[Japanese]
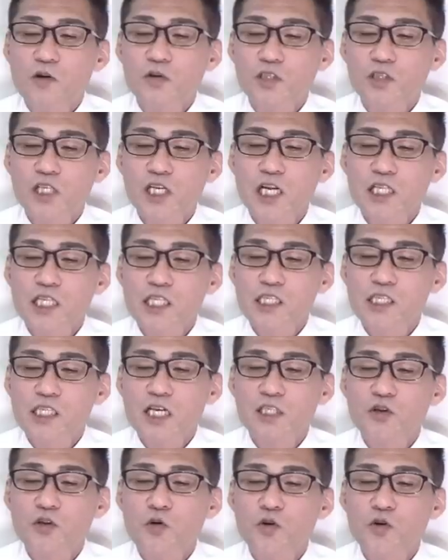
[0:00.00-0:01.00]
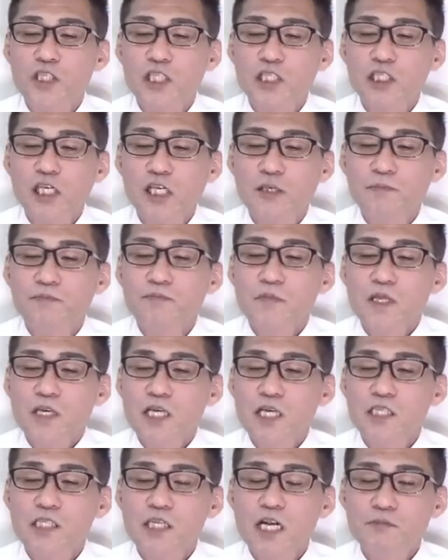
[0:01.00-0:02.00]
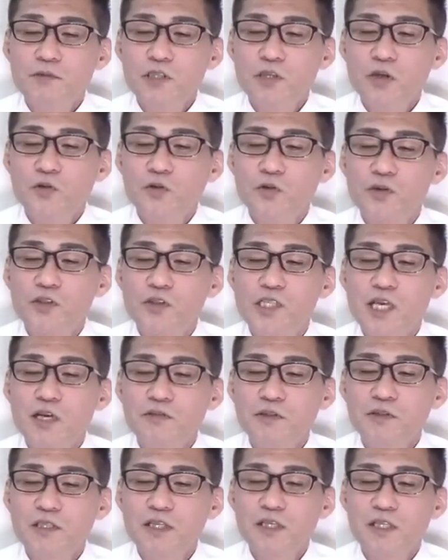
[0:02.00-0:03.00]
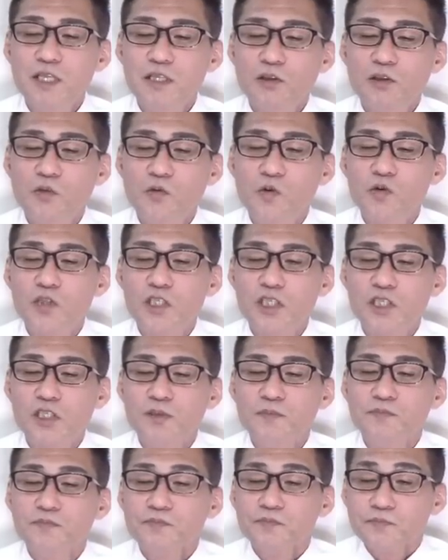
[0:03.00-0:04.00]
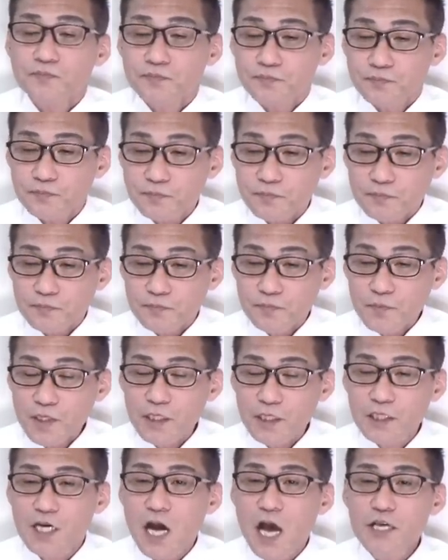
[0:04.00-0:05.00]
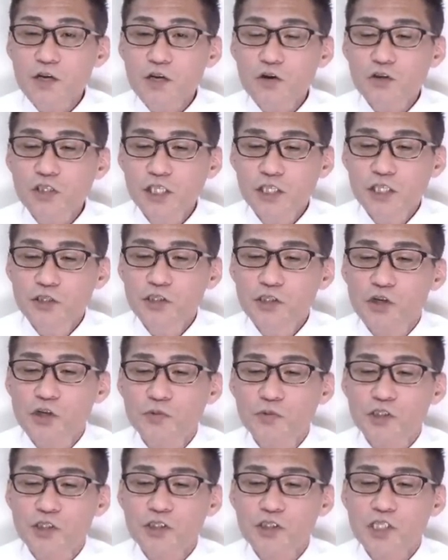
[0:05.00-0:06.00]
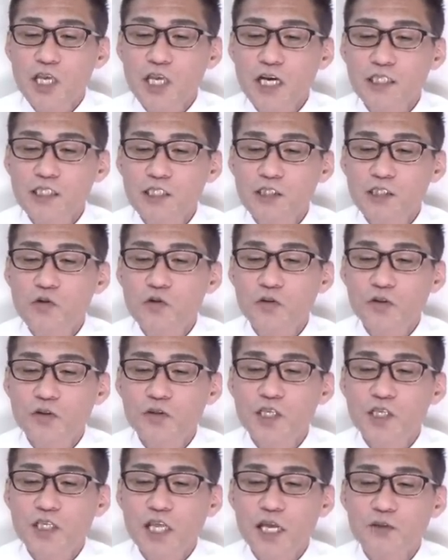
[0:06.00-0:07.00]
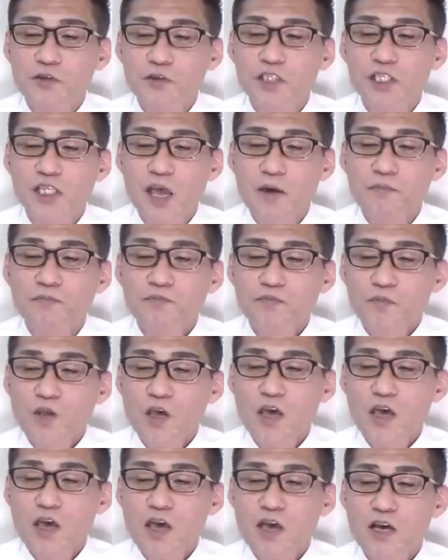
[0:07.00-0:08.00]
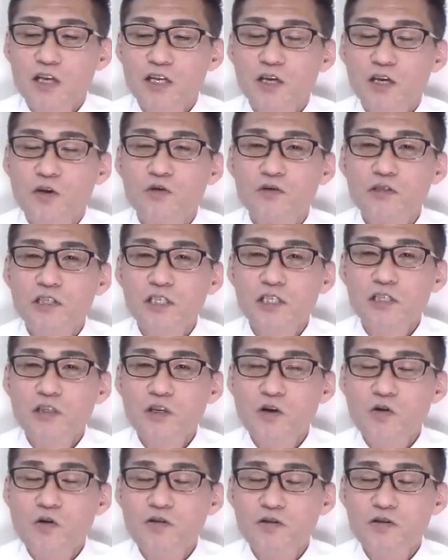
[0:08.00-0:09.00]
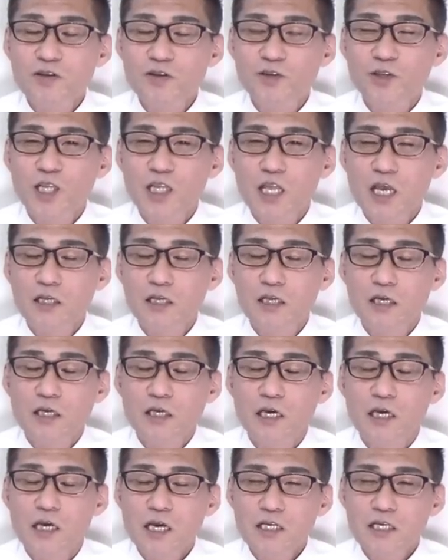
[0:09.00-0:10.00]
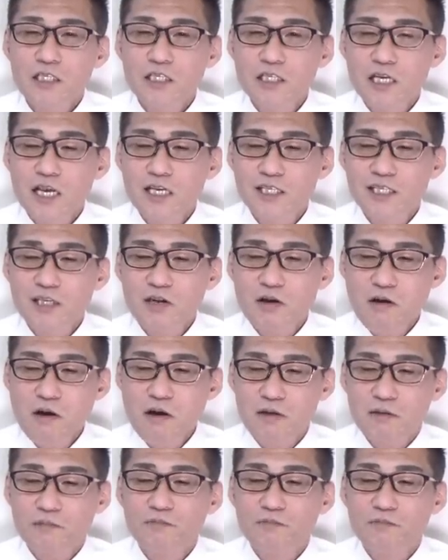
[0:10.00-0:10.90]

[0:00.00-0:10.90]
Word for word: こちらですね、証拠写真。イスラム教徒のセーフティーネット構築。外国にルーツを持つ生活困窮世帯の支援。えー、日本人の困窮世帯に支援しろよ